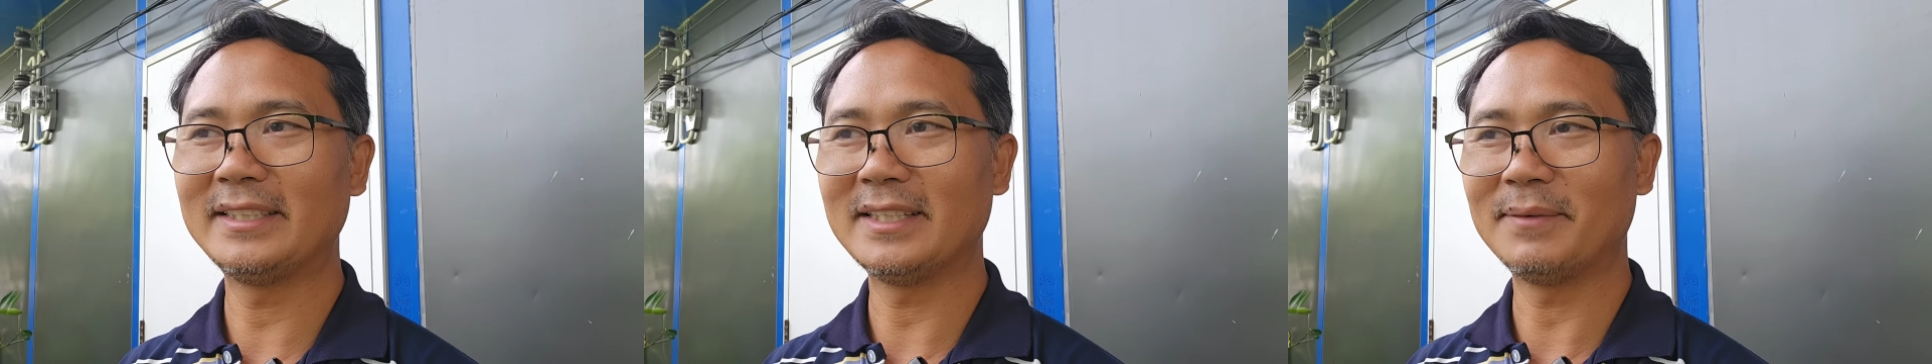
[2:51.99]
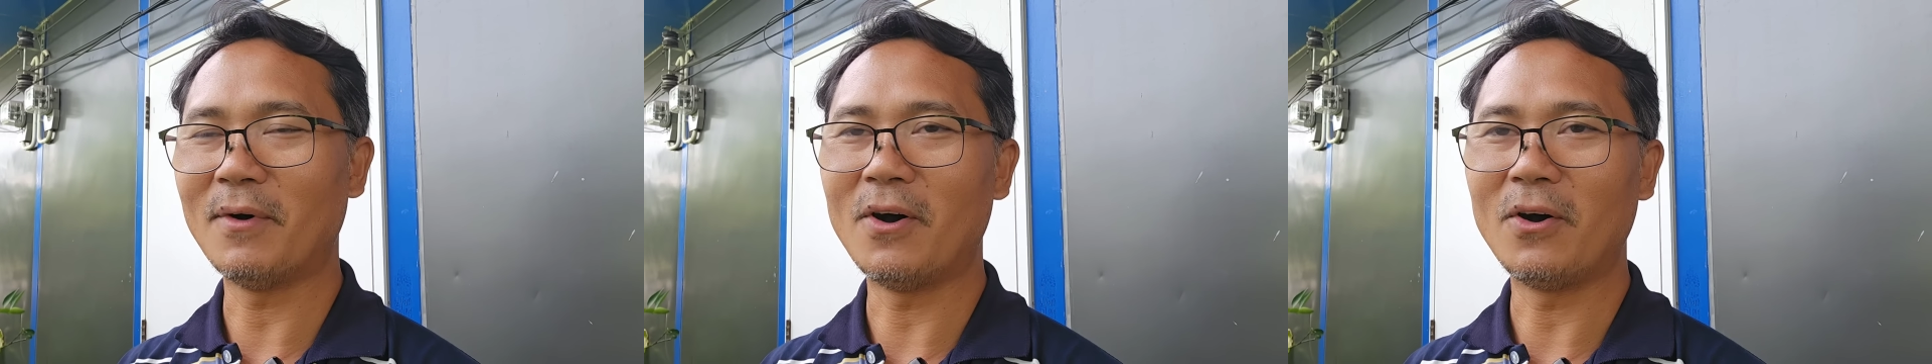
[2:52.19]

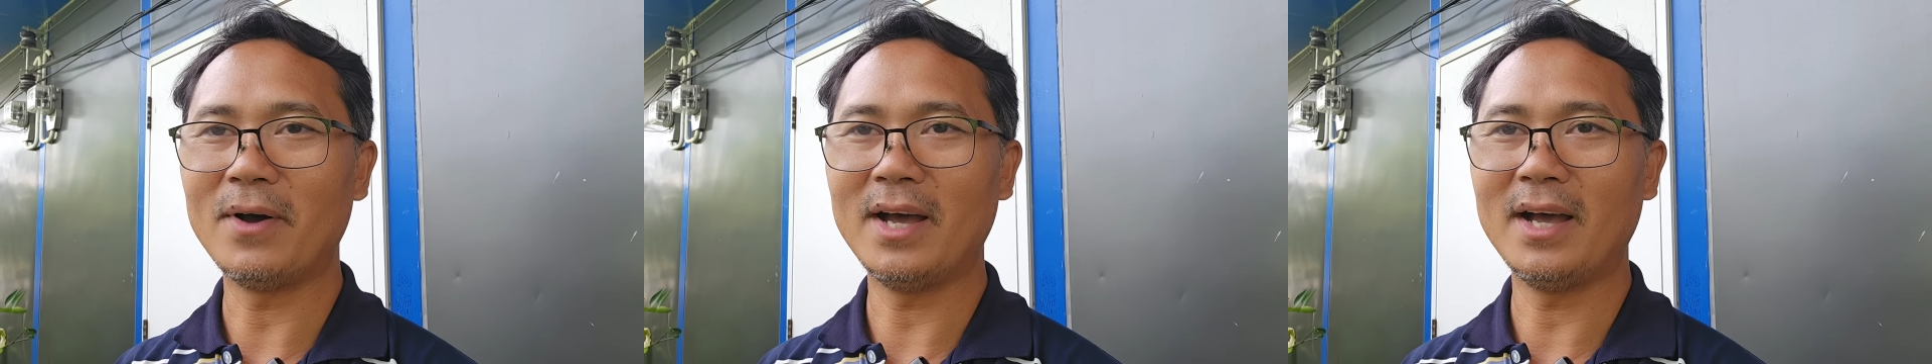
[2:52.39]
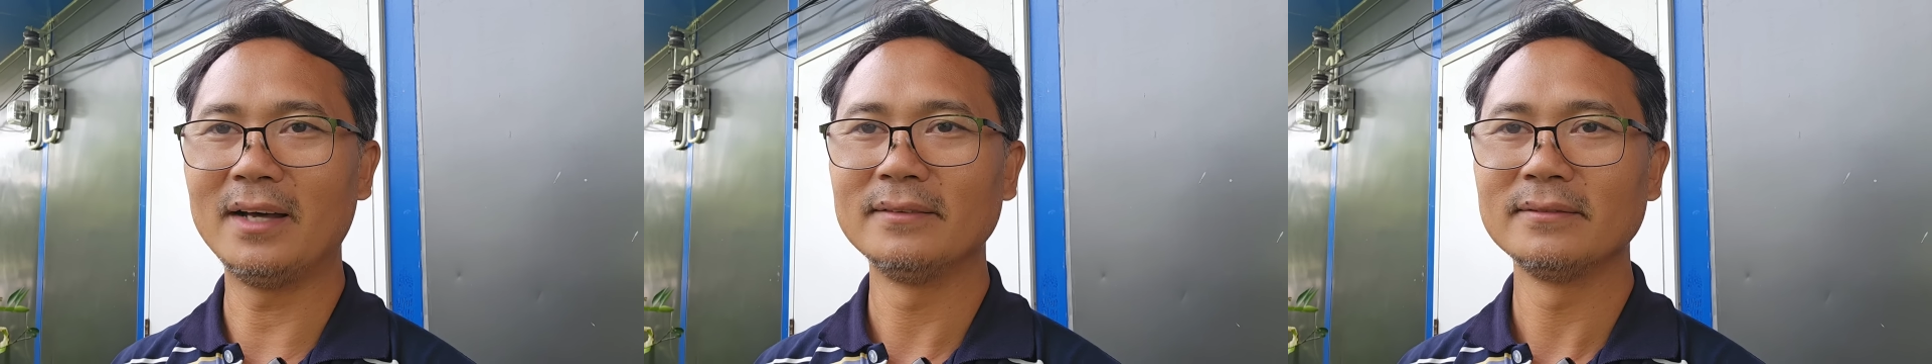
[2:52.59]
จะบอก
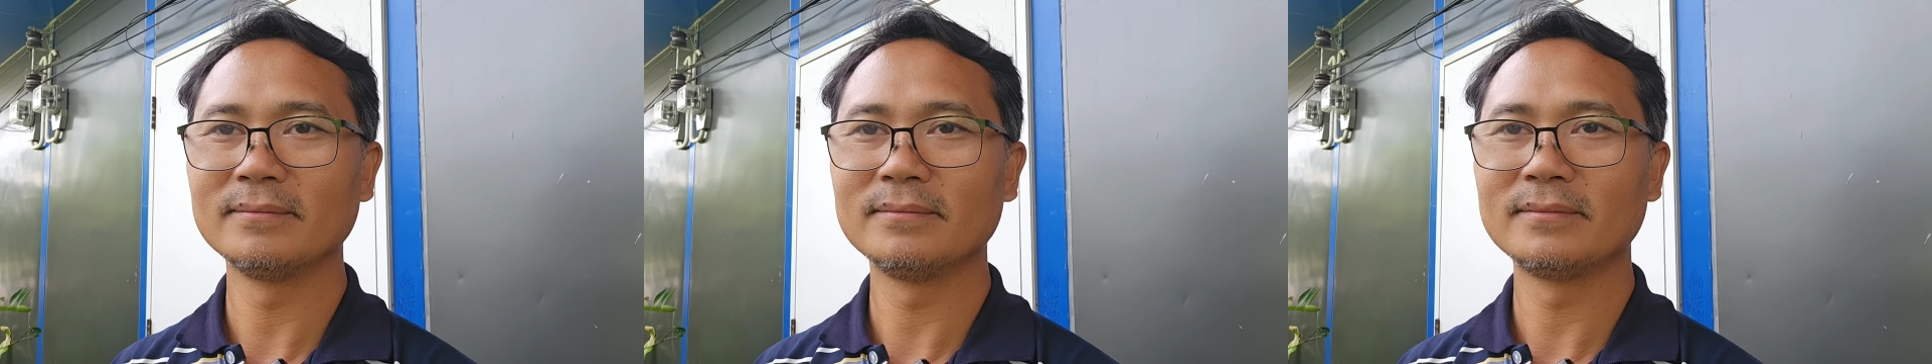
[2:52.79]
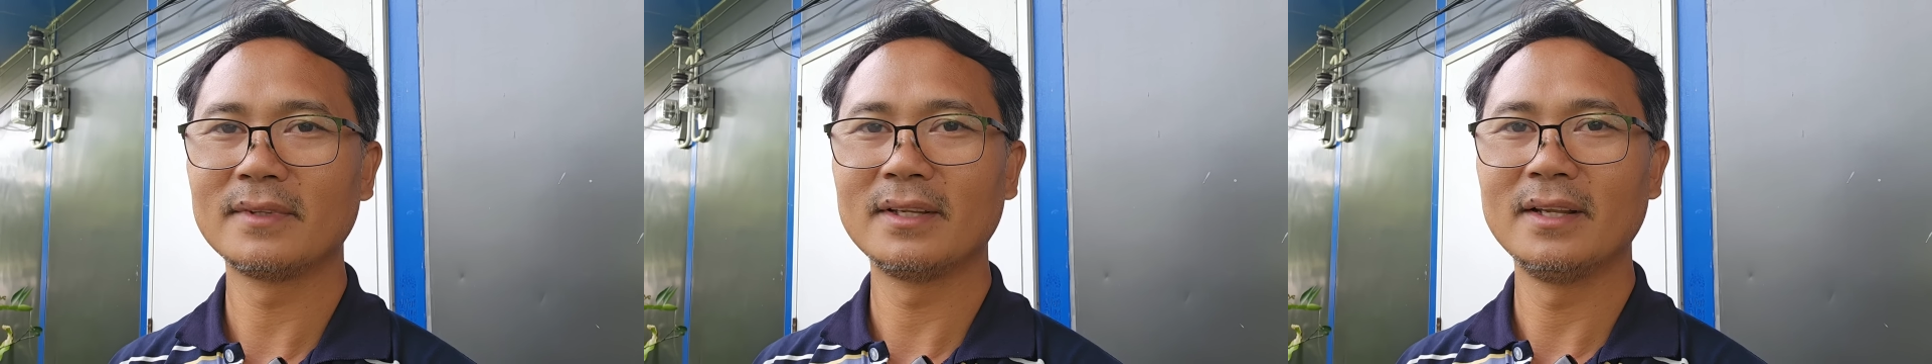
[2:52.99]
ว่า
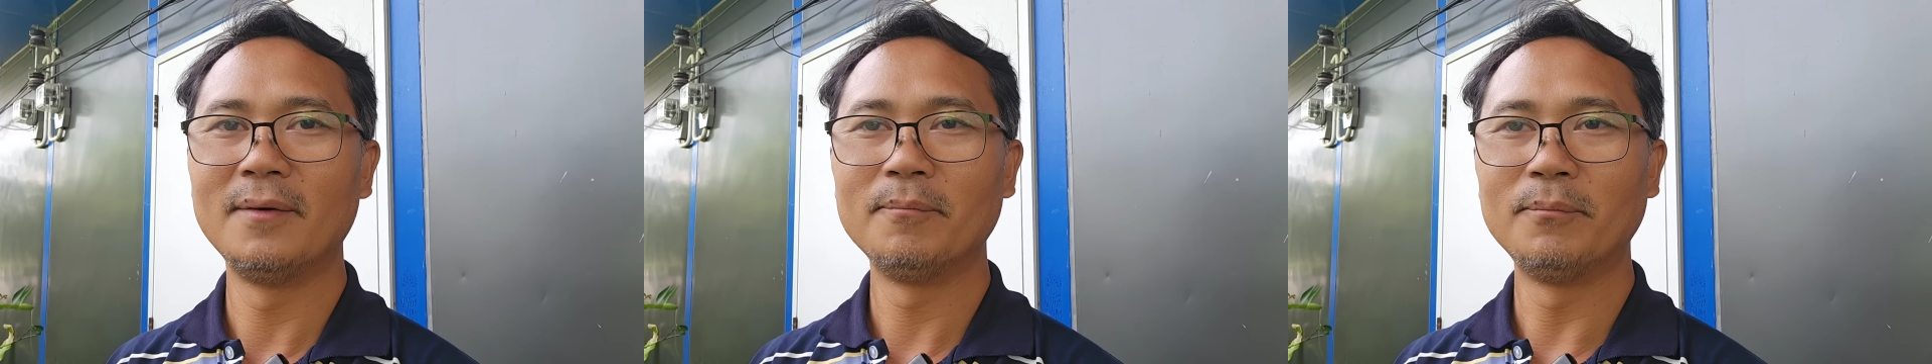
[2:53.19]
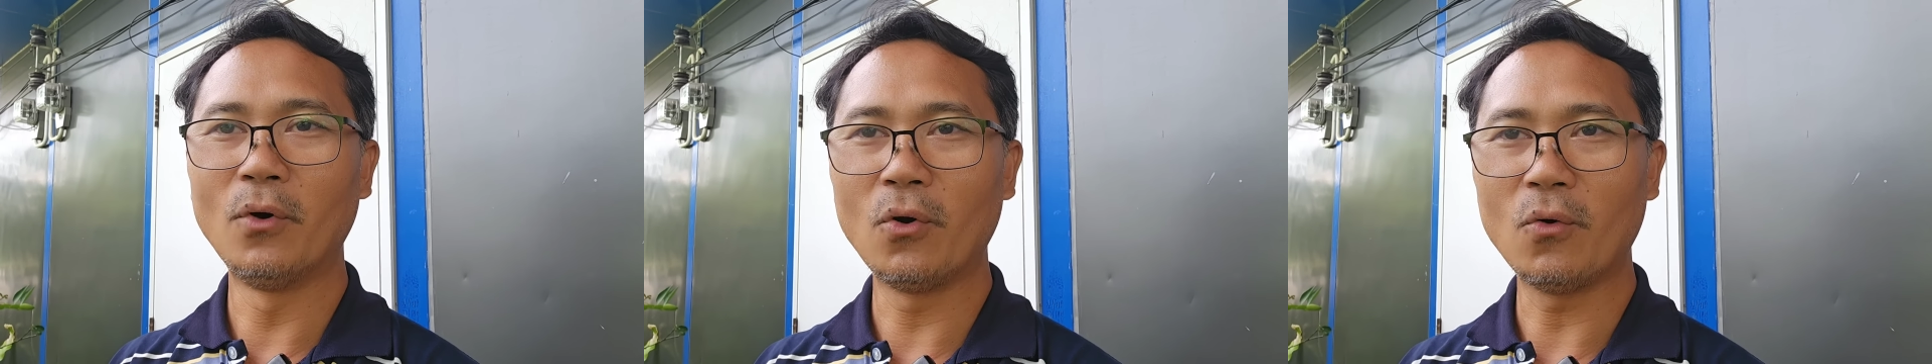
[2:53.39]

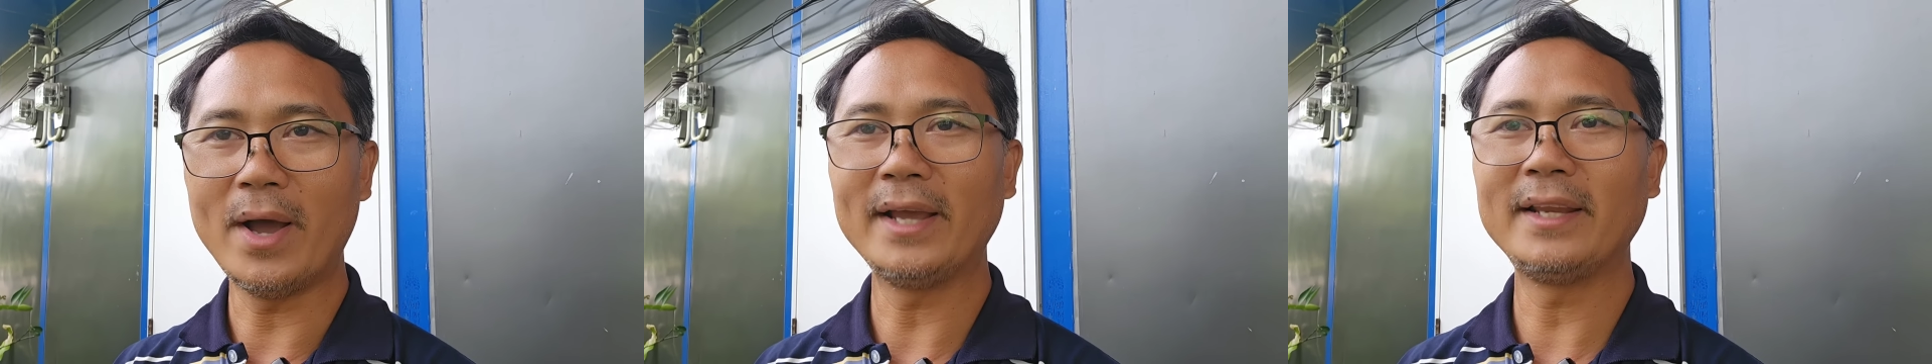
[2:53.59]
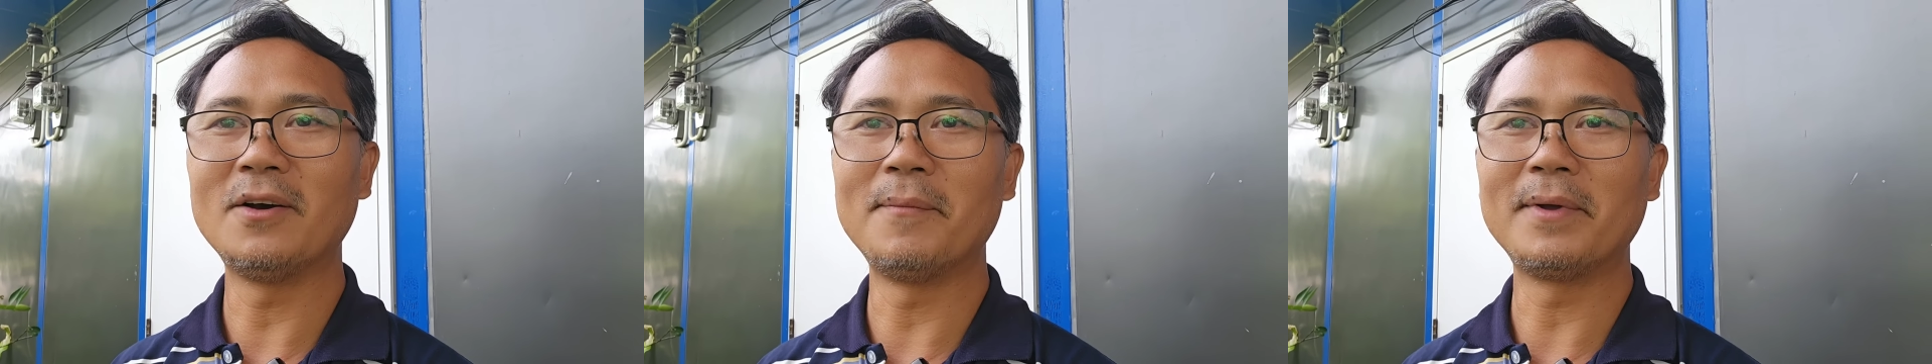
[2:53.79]
ปลูก
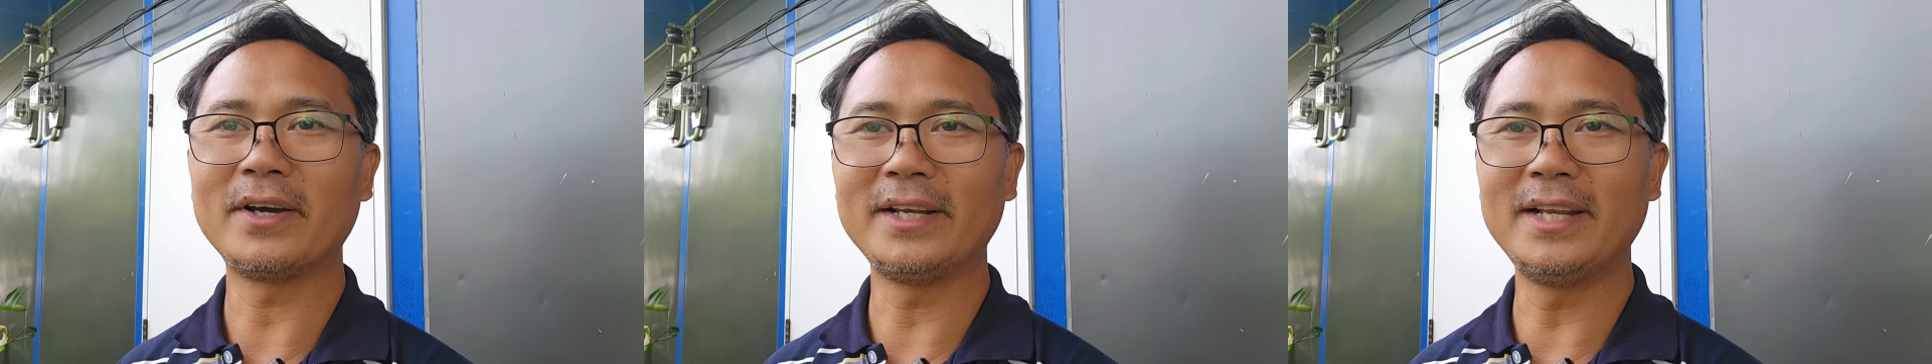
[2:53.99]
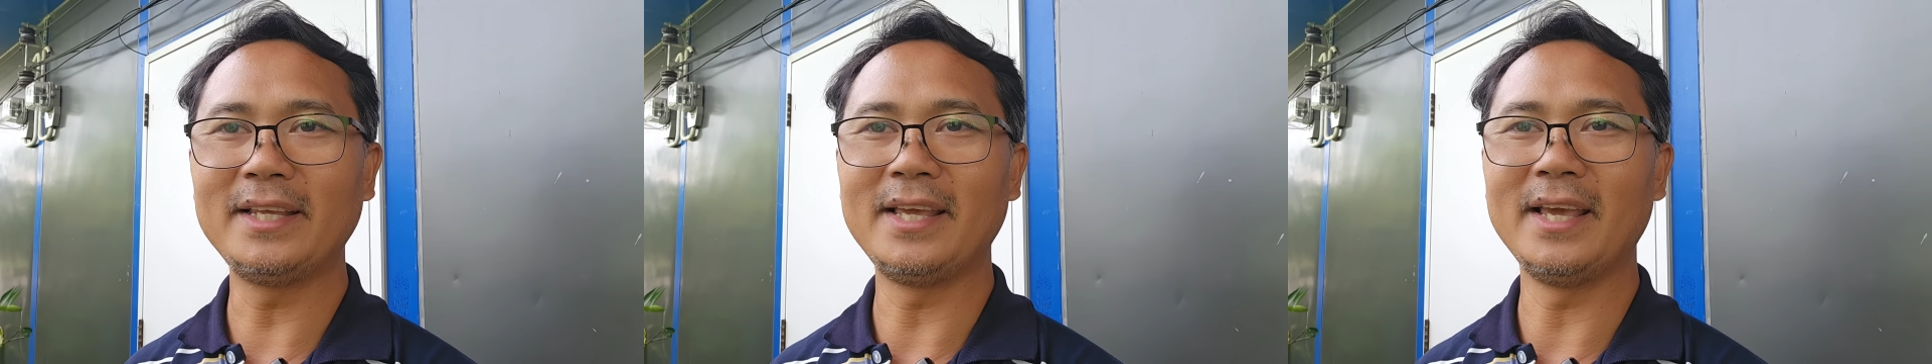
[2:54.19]
ไว้เดี๋ยวมัน
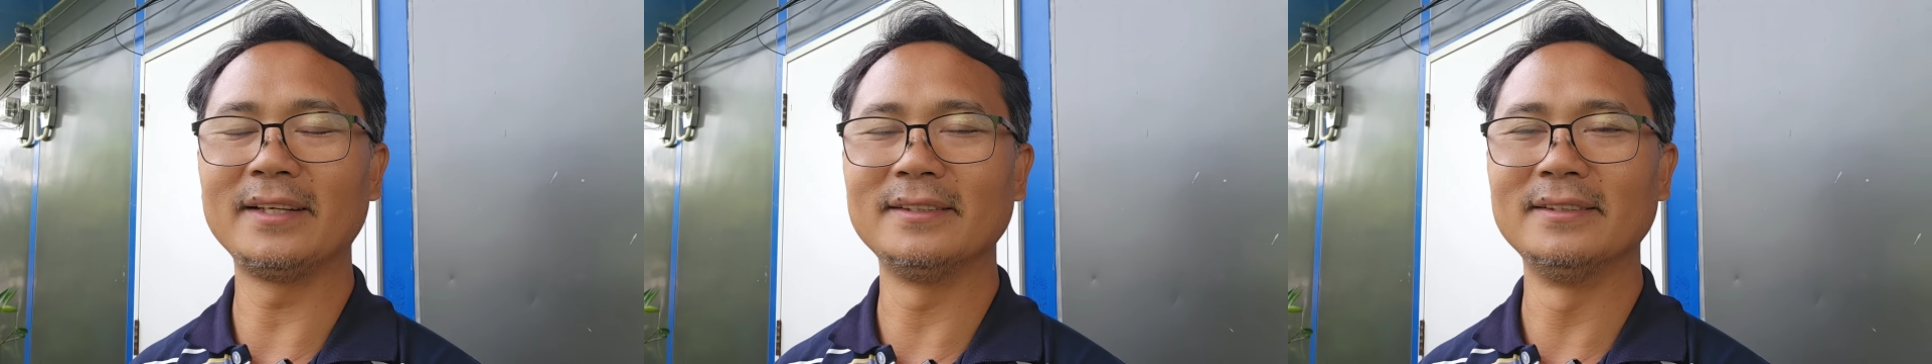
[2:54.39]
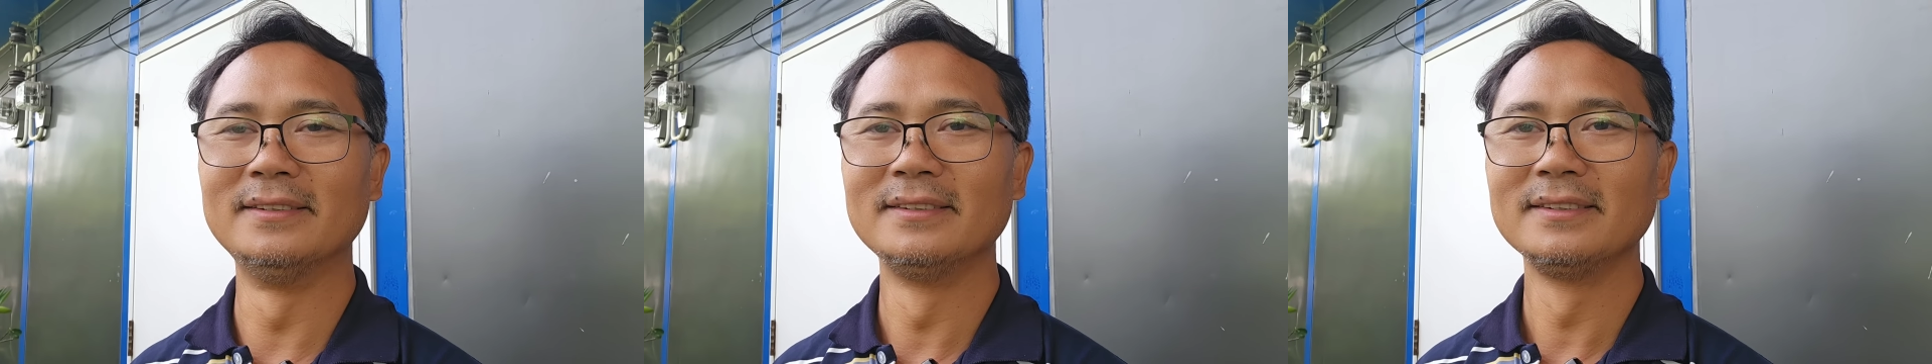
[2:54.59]
ก็ได้กิน